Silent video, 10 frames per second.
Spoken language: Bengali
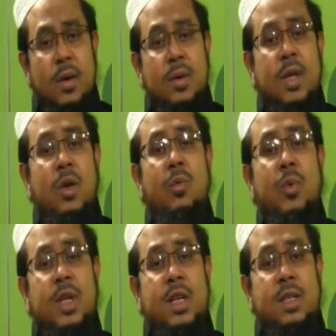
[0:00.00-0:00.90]
তিনি
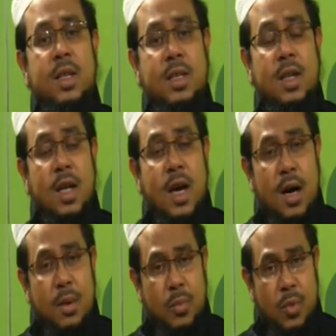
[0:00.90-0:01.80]
উপদেশ দিচ্ছেন
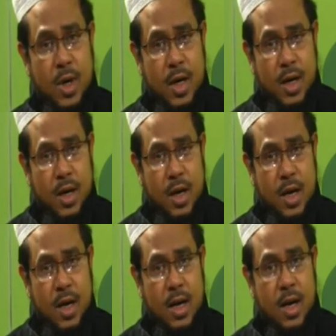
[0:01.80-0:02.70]
ইয়া
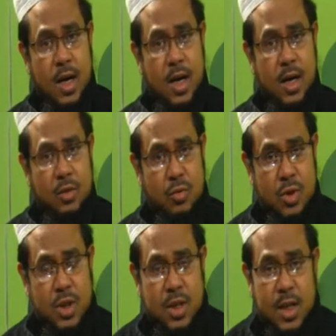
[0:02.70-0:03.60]
বুনাইয়া লা তু
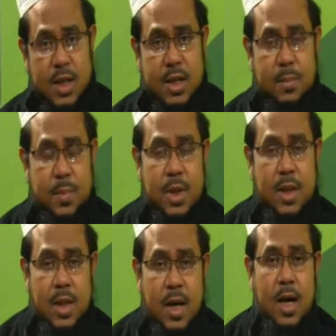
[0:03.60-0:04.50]
শরিক
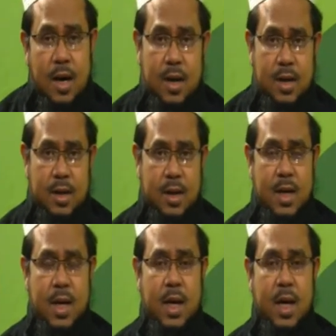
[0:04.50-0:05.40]
বিল্লাহ
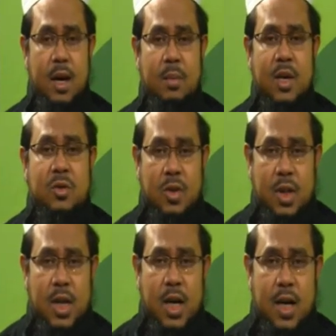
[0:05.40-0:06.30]
হে আমার
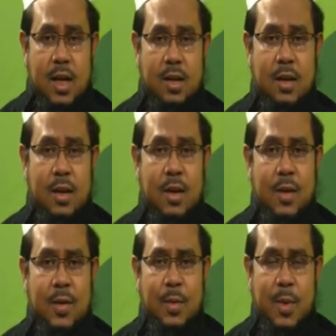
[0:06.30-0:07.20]
সন্তান
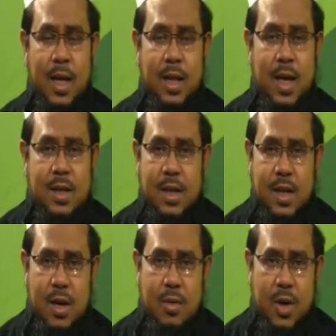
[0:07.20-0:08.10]
তুমি আল্লাহর
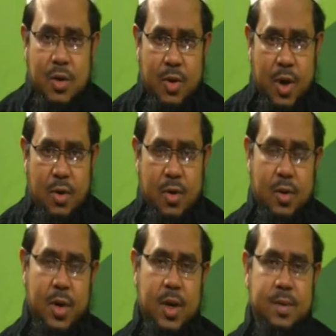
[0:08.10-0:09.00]
সাথে কাউকে শরিক
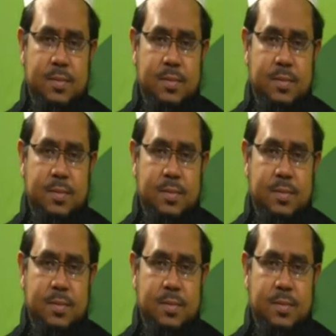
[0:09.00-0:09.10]
করো না